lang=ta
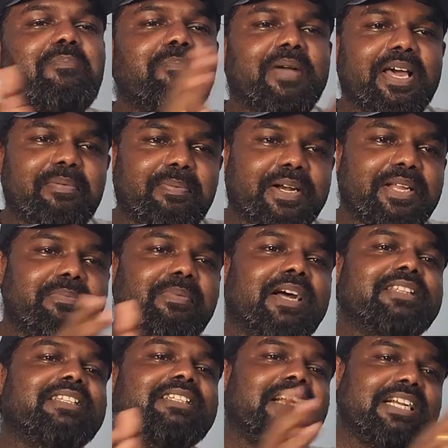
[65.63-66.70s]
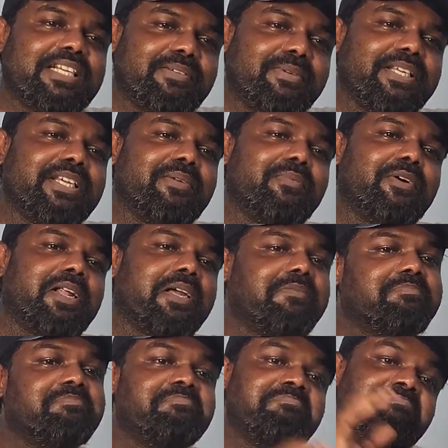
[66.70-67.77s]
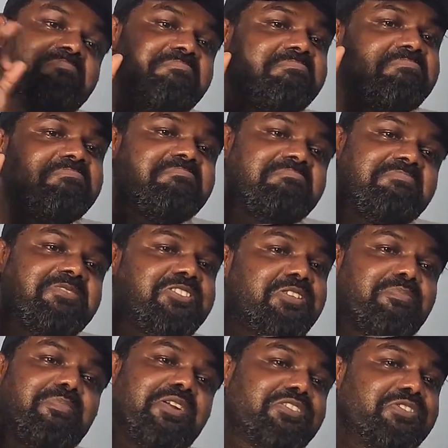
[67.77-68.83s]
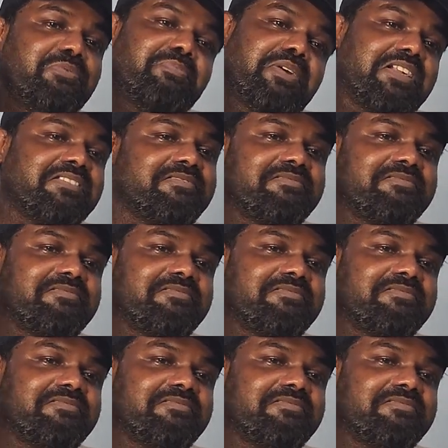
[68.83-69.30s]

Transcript: கம்பேர் பண்ணி பார்த்து கண்டுபிடிக்க போற ம் சூப்பர் சூப்பர்